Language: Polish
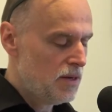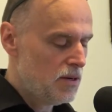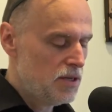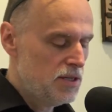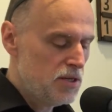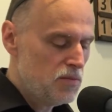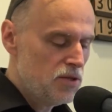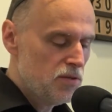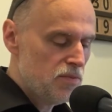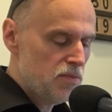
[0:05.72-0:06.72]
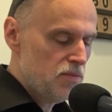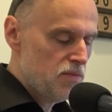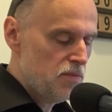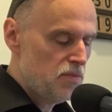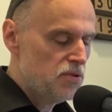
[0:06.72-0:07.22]
Kochani, chciałbym się
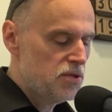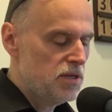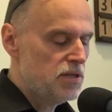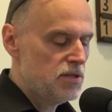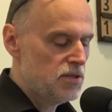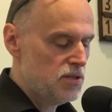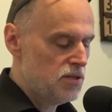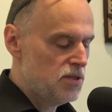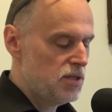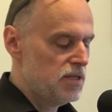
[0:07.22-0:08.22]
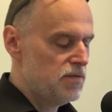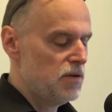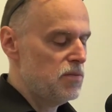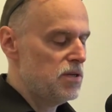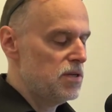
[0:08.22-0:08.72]
podzielić dzisiaj z
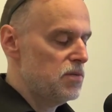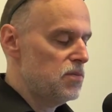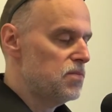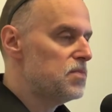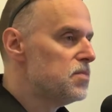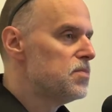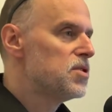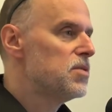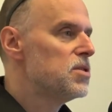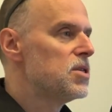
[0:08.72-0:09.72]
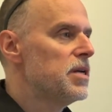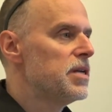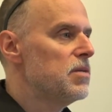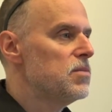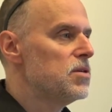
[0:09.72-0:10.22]
Wami takimi
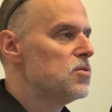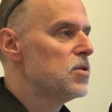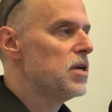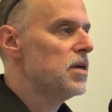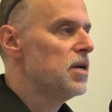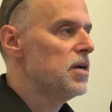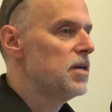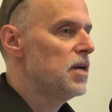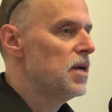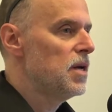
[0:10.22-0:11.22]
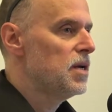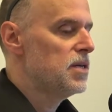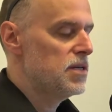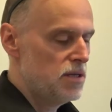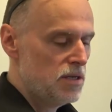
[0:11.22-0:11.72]
przemyśleniami, które
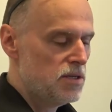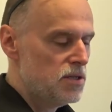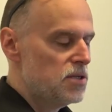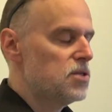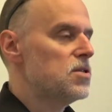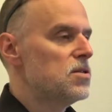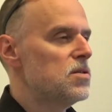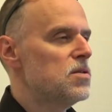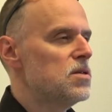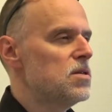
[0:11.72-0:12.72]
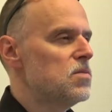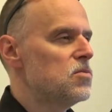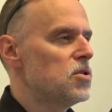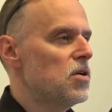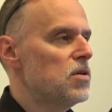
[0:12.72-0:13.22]
kiedyś e,
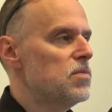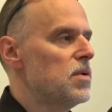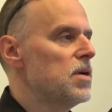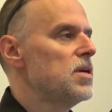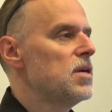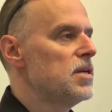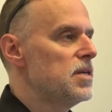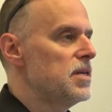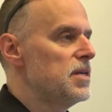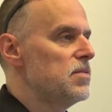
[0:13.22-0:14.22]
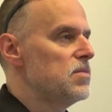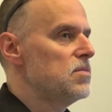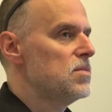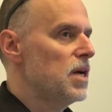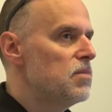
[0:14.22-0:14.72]
musiałem
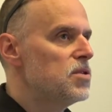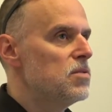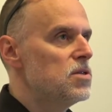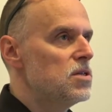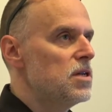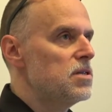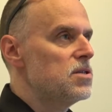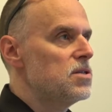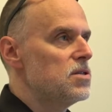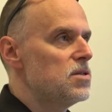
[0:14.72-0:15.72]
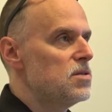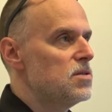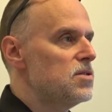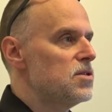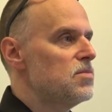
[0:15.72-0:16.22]
sam przemyśleć,
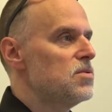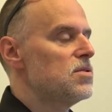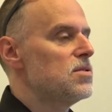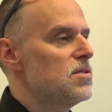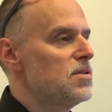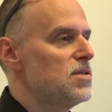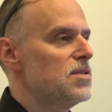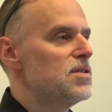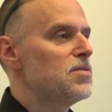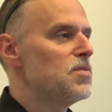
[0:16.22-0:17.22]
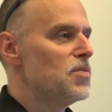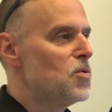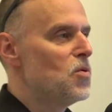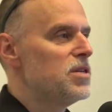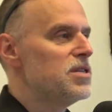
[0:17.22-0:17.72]
żeby sobie
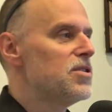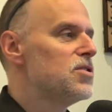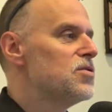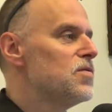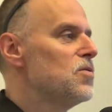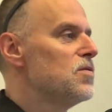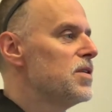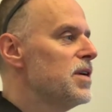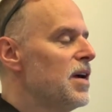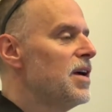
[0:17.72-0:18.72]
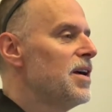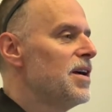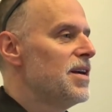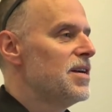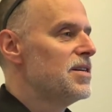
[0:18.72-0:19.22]
poukładać jakoś w głowie,
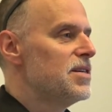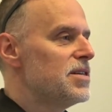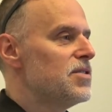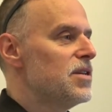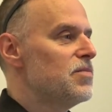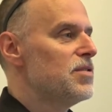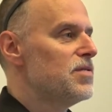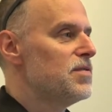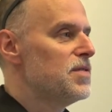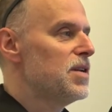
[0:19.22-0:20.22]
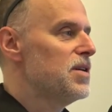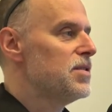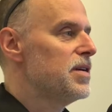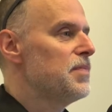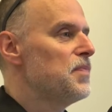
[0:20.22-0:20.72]
e, jak to naprawdę
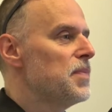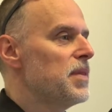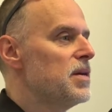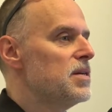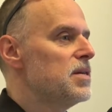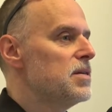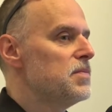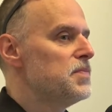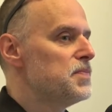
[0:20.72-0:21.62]
wygląda, e,